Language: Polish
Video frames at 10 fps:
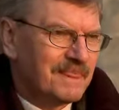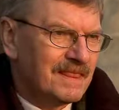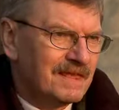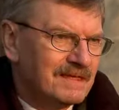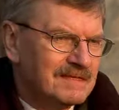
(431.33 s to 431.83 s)

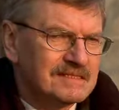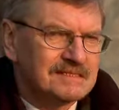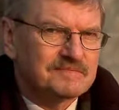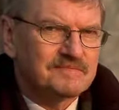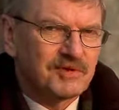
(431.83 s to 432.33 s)
e,
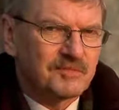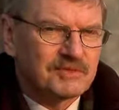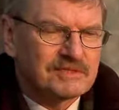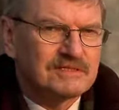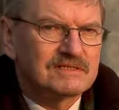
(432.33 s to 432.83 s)
z
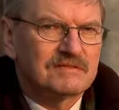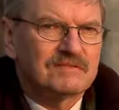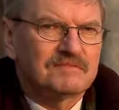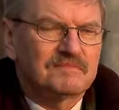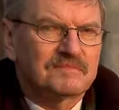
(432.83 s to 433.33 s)

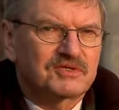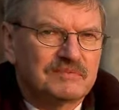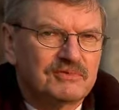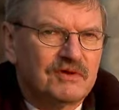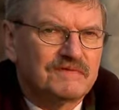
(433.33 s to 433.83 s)
propozycją
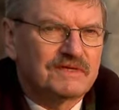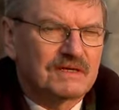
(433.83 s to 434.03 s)
przebudowy